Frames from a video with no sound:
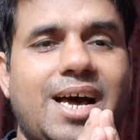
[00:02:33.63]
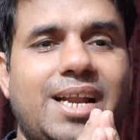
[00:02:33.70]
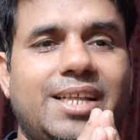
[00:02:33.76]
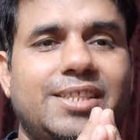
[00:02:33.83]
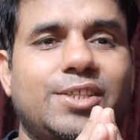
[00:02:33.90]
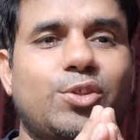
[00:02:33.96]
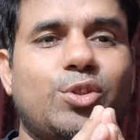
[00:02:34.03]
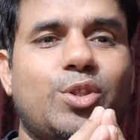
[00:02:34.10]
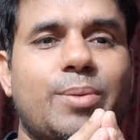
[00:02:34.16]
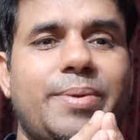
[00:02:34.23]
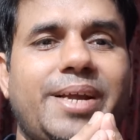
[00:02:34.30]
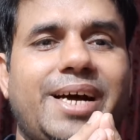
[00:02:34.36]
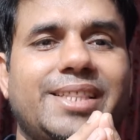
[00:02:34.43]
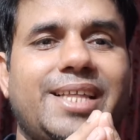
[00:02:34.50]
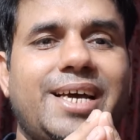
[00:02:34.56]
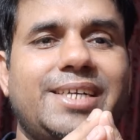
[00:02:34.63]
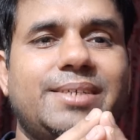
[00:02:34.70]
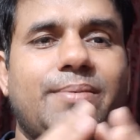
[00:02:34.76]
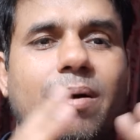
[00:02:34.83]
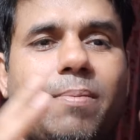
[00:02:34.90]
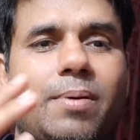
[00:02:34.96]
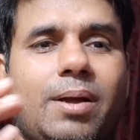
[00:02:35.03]
आनंद तो भी आता है
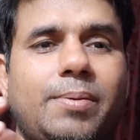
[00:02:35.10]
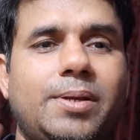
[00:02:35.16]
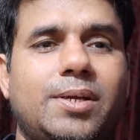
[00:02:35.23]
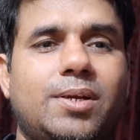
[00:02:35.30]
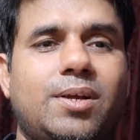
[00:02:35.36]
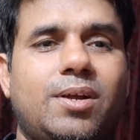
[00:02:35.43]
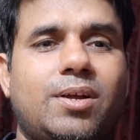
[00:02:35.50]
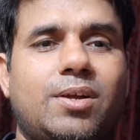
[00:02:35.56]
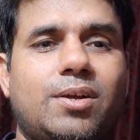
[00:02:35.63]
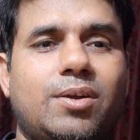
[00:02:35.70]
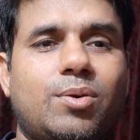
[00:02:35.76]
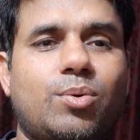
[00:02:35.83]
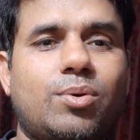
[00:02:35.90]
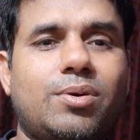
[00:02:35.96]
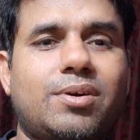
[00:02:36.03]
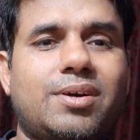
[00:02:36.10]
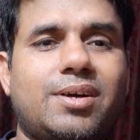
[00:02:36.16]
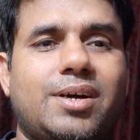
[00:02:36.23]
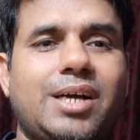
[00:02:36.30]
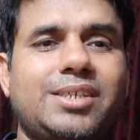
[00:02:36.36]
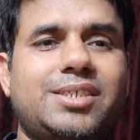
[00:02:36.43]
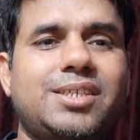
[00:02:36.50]
जब आप कभी
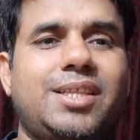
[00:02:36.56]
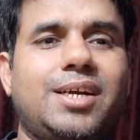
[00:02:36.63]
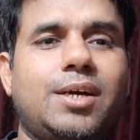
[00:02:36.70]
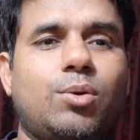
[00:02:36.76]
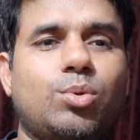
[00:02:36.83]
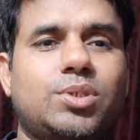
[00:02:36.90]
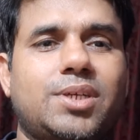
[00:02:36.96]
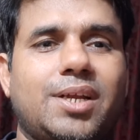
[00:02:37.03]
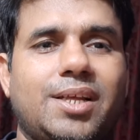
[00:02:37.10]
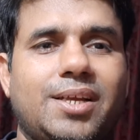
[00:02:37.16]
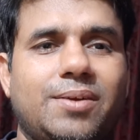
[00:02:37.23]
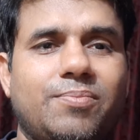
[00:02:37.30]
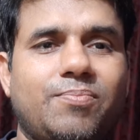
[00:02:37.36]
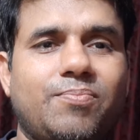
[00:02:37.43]
कष्ट देकर कुछ करें